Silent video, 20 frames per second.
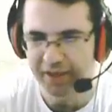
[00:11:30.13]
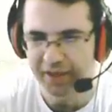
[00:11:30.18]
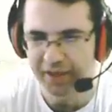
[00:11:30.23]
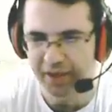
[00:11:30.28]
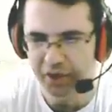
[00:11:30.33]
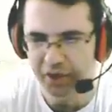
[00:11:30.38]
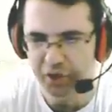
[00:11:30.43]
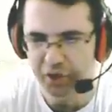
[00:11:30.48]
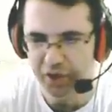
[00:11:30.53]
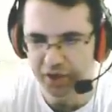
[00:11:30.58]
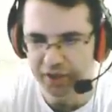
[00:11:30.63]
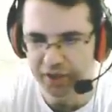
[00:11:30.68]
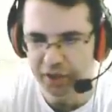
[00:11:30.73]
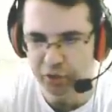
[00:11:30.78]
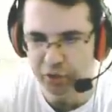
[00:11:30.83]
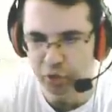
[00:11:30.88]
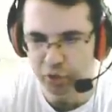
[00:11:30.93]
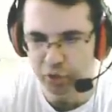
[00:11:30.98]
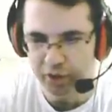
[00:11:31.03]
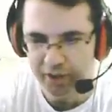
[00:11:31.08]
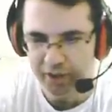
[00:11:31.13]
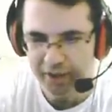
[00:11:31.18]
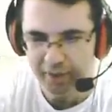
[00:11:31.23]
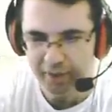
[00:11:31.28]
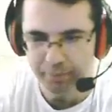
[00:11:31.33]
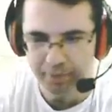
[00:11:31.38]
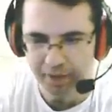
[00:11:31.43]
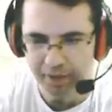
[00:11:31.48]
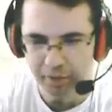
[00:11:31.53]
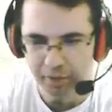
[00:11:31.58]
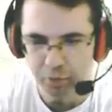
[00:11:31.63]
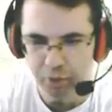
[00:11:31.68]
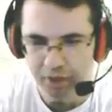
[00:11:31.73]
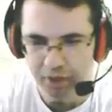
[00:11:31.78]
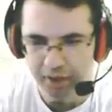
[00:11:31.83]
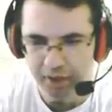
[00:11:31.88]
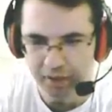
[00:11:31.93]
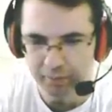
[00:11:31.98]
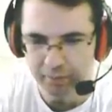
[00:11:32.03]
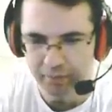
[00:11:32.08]
Aşağıdan kes 4. Bir dakika
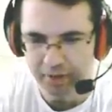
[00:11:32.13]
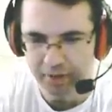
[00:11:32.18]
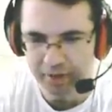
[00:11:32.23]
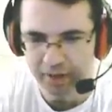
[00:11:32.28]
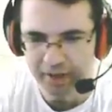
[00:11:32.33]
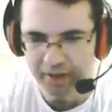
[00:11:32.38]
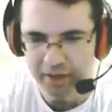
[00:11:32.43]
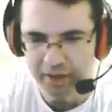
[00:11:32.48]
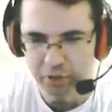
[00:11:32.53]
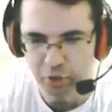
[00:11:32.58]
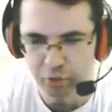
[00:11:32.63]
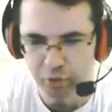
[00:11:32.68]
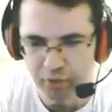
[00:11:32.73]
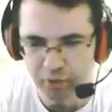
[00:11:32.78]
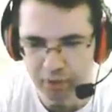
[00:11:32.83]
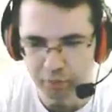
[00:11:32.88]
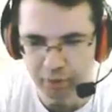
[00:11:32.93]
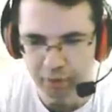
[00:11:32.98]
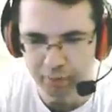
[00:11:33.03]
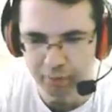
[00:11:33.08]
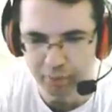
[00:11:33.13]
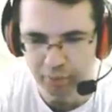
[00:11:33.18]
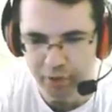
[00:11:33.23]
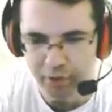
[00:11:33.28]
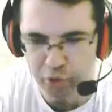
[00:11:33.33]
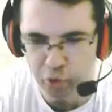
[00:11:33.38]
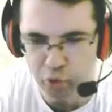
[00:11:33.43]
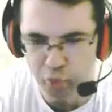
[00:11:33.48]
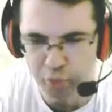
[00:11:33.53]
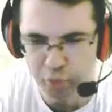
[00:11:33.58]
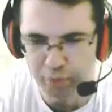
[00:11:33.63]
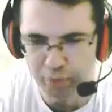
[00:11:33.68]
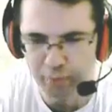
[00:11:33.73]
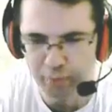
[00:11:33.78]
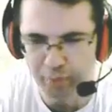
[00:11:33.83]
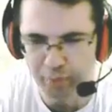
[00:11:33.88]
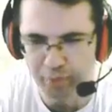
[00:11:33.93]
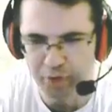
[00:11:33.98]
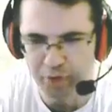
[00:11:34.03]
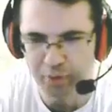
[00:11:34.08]
yukarıdan birinden kes 4 falan bulabilir miyim? Kes 3 bulabilir
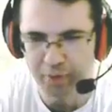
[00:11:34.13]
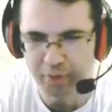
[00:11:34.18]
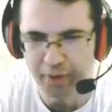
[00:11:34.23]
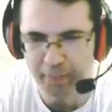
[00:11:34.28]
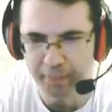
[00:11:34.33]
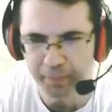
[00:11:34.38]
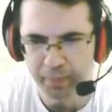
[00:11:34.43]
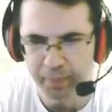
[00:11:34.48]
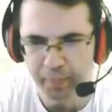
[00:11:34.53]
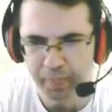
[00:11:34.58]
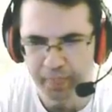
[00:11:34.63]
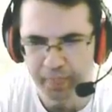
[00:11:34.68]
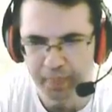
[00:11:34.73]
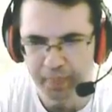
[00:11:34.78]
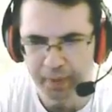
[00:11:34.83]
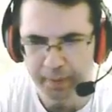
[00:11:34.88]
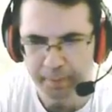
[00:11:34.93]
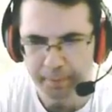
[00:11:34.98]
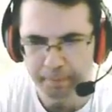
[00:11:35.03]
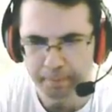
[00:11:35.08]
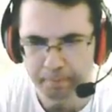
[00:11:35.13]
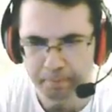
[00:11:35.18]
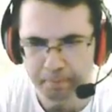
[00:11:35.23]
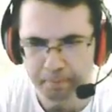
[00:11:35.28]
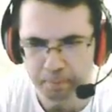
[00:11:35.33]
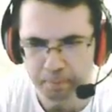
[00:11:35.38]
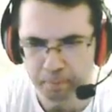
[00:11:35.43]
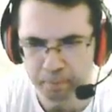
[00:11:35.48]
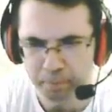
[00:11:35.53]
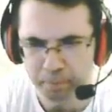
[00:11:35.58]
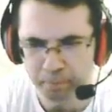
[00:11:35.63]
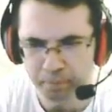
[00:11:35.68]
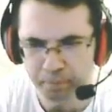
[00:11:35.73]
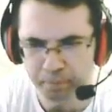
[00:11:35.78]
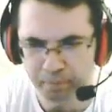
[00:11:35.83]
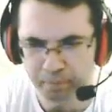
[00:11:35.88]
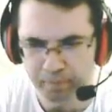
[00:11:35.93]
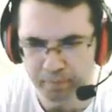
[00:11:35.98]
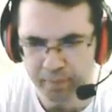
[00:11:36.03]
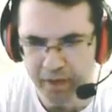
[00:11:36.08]
miyim acaba ya?
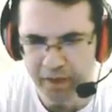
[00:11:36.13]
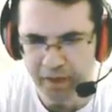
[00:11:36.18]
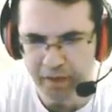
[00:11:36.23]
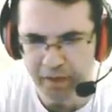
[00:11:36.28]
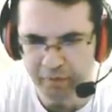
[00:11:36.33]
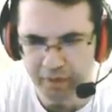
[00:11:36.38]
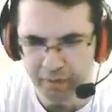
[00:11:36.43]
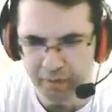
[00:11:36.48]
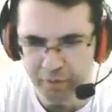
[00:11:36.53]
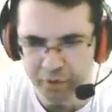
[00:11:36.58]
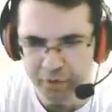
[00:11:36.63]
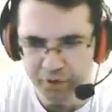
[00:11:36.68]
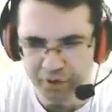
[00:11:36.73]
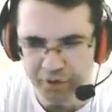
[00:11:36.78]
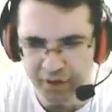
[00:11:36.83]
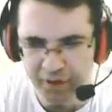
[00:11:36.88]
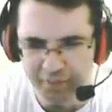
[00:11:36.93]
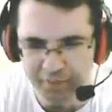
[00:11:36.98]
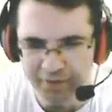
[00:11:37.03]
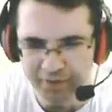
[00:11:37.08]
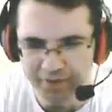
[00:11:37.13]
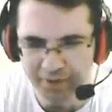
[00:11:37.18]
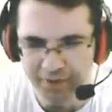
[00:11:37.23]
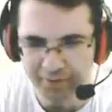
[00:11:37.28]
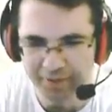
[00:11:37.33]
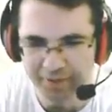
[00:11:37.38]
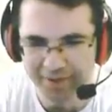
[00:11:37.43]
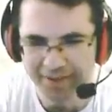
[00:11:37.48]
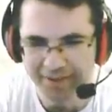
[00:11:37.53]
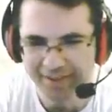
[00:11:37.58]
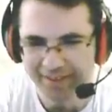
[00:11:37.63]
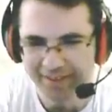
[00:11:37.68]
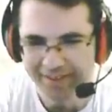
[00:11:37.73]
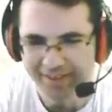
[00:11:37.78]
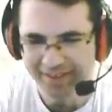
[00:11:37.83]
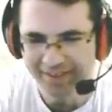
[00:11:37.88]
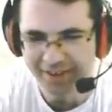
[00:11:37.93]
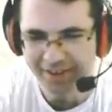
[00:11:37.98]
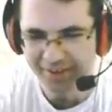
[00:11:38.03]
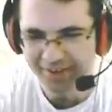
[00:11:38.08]
Hmm, daha da varmış. Star mıyız ama?
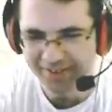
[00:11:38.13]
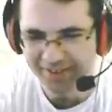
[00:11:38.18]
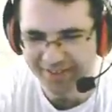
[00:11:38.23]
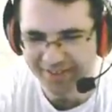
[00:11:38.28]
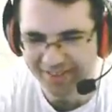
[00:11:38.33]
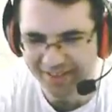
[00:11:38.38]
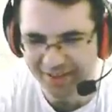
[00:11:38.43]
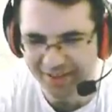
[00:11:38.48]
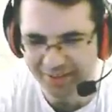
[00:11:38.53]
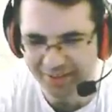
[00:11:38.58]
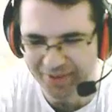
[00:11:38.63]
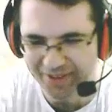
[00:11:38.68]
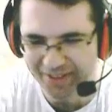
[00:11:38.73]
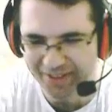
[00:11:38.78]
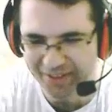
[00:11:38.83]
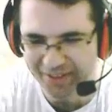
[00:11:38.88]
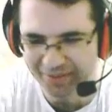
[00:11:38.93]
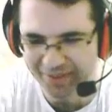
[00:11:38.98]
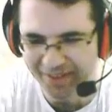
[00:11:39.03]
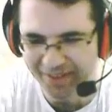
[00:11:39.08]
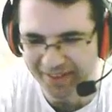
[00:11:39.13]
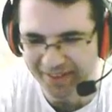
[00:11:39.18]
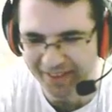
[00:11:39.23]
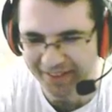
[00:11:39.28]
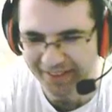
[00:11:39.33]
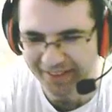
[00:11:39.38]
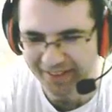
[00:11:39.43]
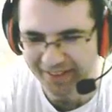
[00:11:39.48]
Harbiden starmış ya adamın niki.